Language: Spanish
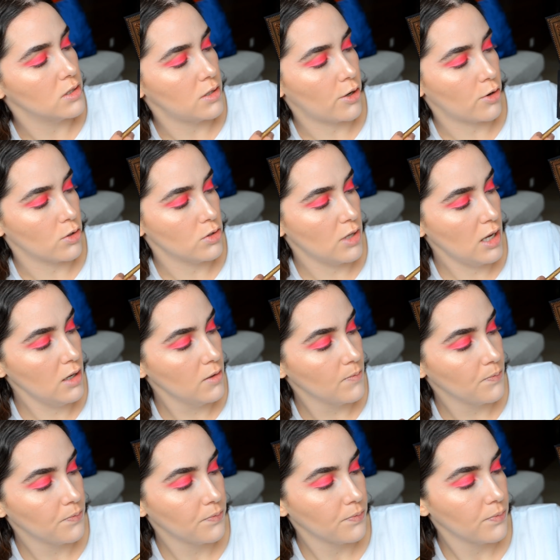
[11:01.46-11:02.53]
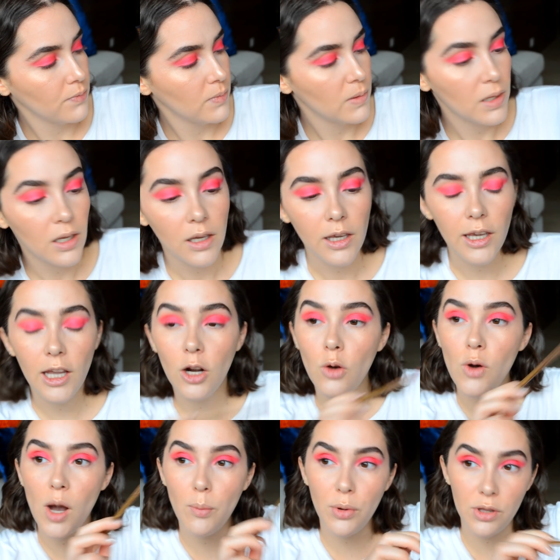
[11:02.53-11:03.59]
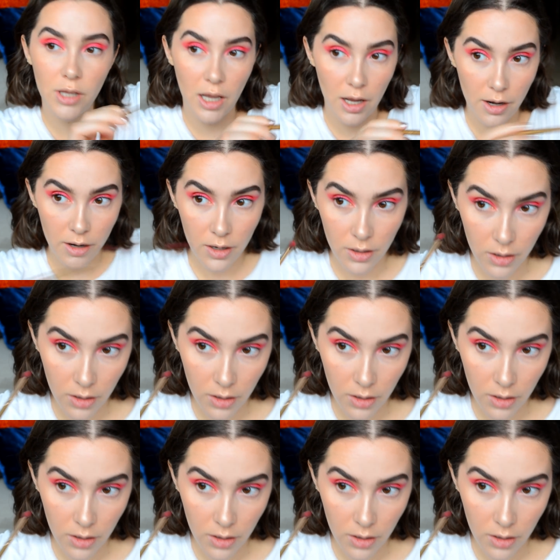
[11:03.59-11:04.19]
este rosa. Y lo voy a poner